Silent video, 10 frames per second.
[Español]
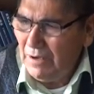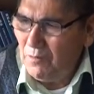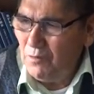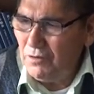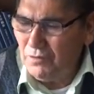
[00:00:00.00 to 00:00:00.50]

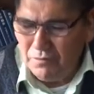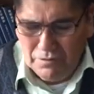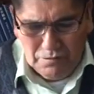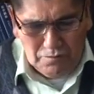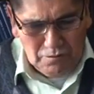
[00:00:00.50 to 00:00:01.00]

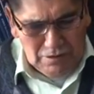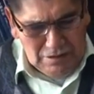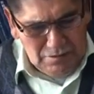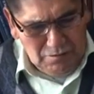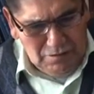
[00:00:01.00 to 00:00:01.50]

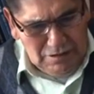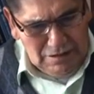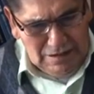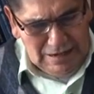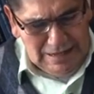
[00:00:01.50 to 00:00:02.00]

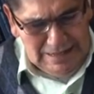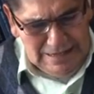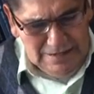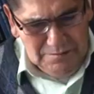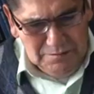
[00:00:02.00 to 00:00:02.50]
con,
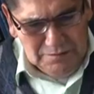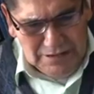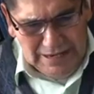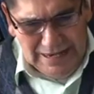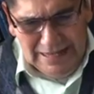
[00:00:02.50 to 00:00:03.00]
el libro
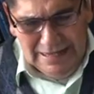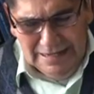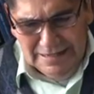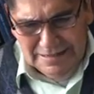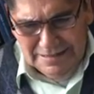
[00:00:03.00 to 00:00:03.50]
de él
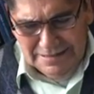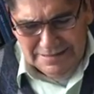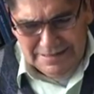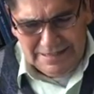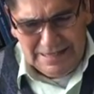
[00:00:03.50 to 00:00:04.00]

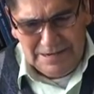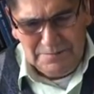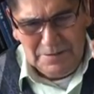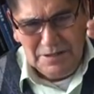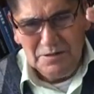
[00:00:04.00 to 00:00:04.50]
se
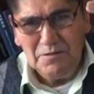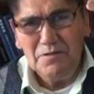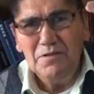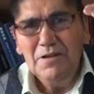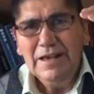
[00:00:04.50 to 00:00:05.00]

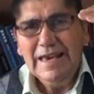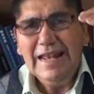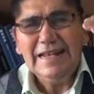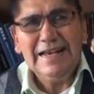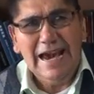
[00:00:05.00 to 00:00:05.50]
terminó
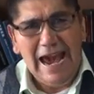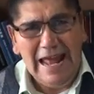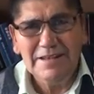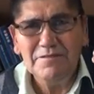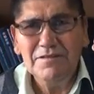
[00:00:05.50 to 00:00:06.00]
el
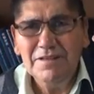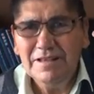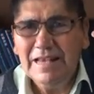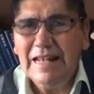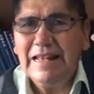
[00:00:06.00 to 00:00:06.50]

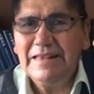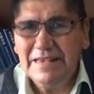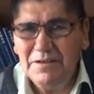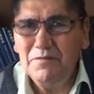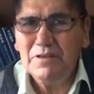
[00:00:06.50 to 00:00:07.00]
canon del
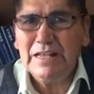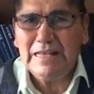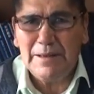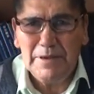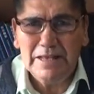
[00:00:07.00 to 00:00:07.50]
Antiguo
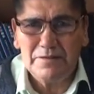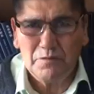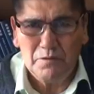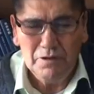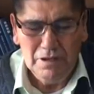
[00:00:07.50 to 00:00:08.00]

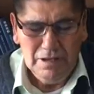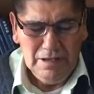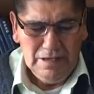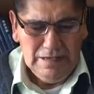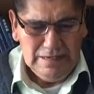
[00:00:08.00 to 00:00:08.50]
Testamento.
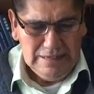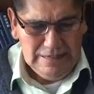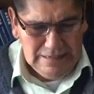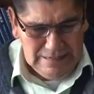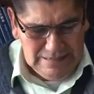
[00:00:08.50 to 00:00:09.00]

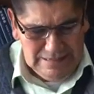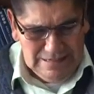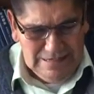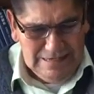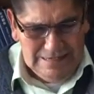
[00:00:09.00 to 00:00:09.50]

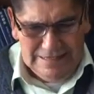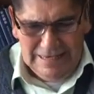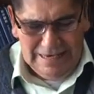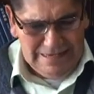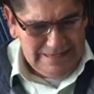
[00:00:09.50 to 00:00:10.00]
Y
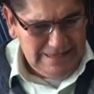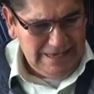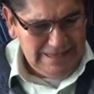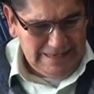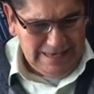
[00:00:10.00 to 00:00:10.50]

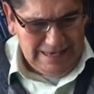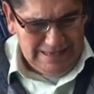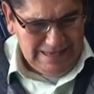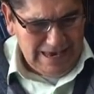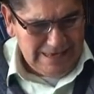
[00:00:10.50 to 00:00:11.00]

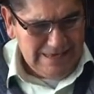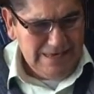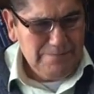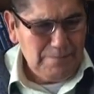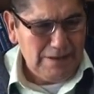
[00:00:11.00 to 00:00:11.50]
de, de
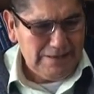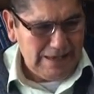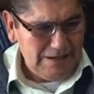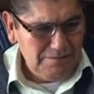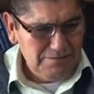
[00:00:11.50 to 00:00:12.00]
allí
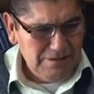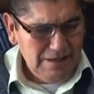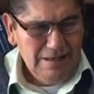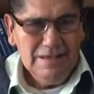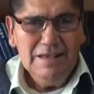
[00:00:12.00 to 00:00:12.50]
pasaron
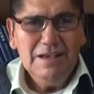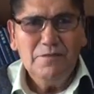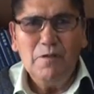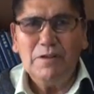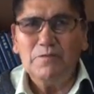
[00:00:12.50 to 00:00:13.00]

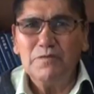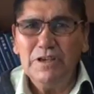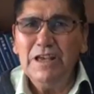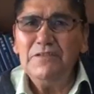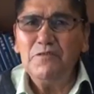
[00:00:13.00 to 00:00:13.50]

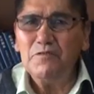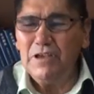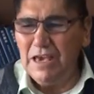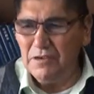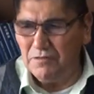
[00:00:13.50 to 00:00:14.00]

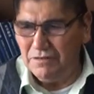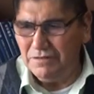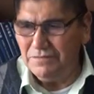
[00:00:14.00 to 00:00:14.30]
400 años